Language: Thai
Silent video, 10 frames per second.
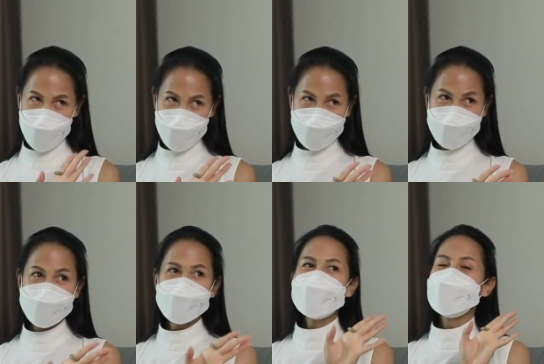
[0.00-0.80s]
นหนึ่ง
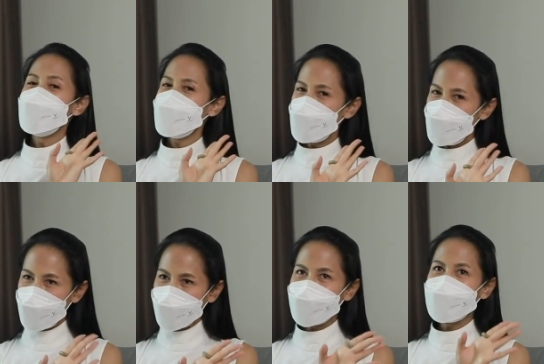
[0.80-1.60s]
ที่
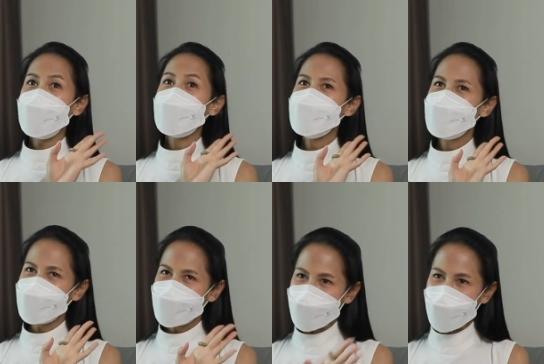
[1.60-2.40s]
เป็นนักศึก
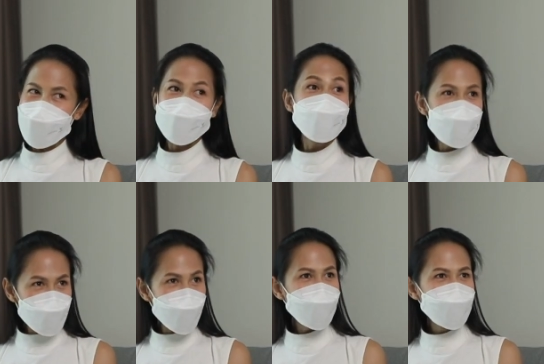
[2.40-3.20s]
ษาเลิศ
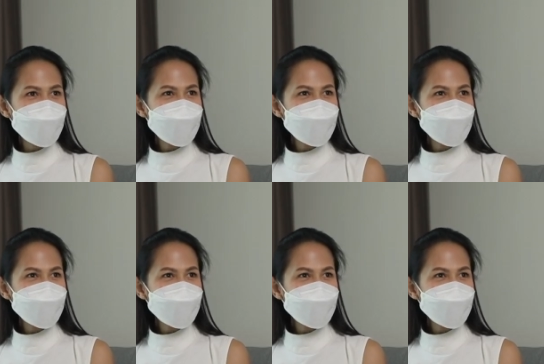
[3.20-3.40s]
ปะ